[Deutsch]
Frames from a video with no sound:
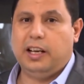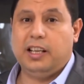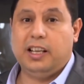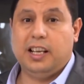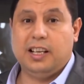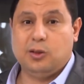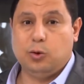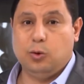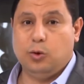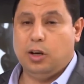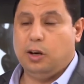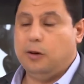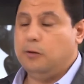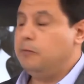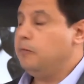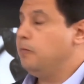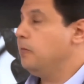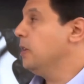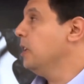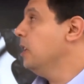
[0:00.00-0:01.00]
Auch in der
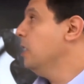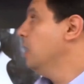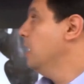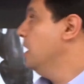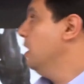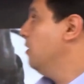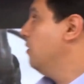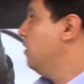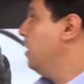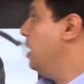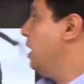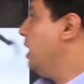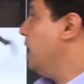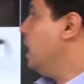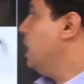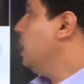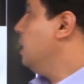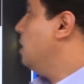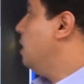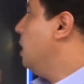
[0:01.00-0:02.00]
American Science
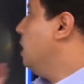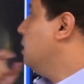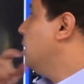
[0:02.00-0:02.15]
Magazine